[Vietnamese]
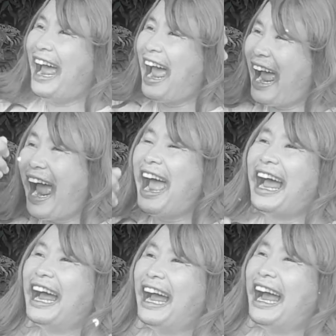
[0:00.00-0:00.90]
À à
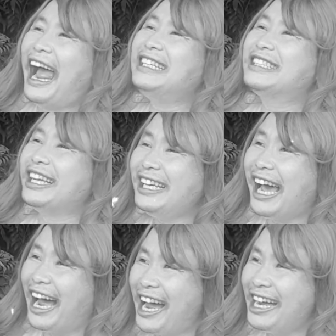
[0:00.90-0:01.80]
anh Chí
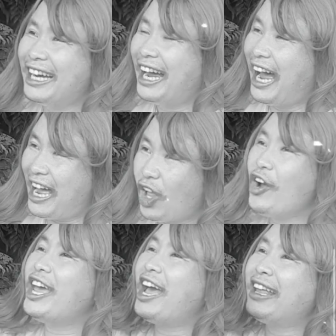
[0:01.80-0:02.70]
hả À
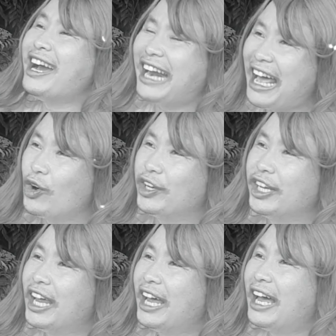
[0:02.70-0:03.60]
tôi nhớ ra rồi
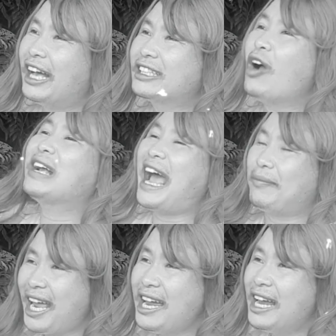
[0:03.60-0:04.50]
À, thông cảm
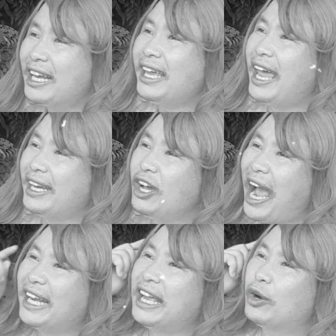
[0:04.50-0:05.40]
nhé cái hệ điều
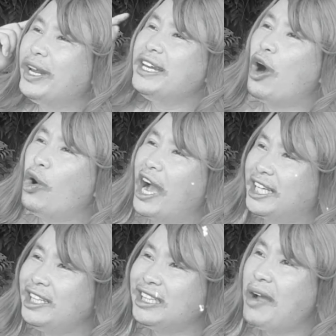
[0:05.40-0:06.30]
hành Windows
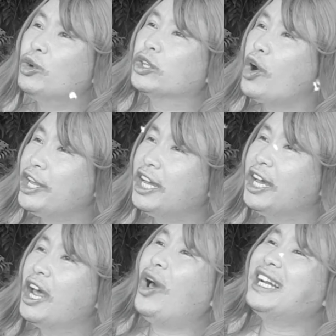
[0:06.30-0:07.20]
98 của tôi
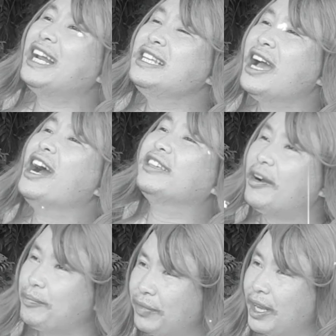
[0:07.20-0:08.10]
đinh hơi chậm
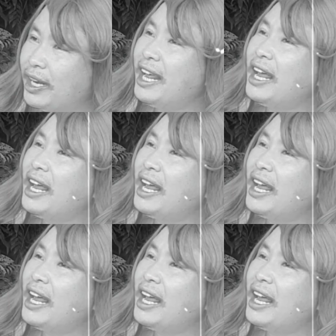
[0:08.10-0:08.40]
nên